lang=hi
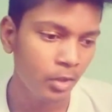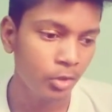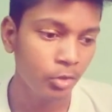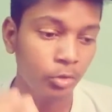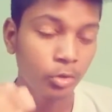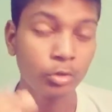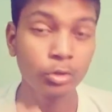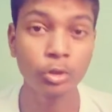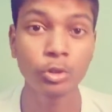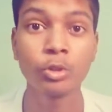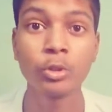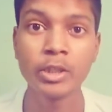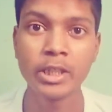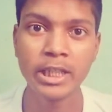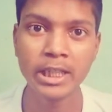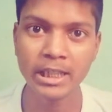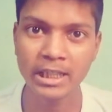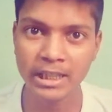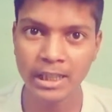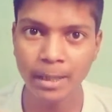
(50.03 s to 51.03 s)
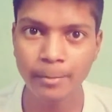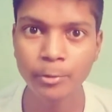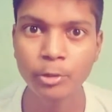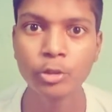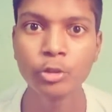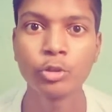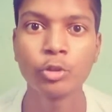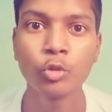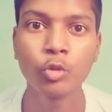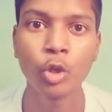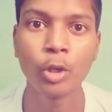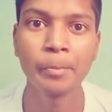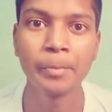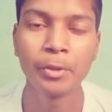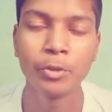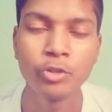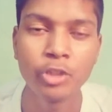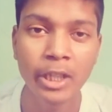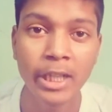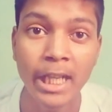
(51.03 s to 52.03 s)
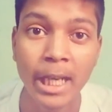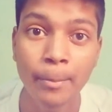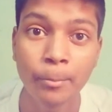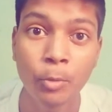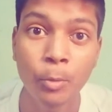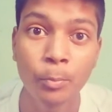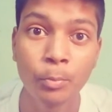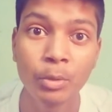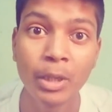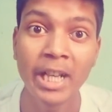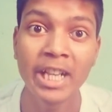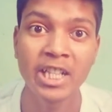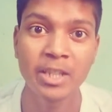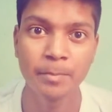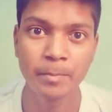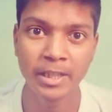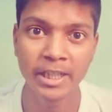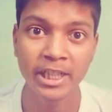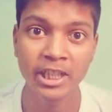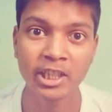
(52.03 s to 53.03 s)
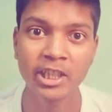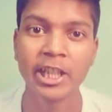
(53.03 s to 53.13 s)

तो दोस्तों जितना भी दोस्तों कंफ्यूजन है आपको पूरा एक्सप्लेन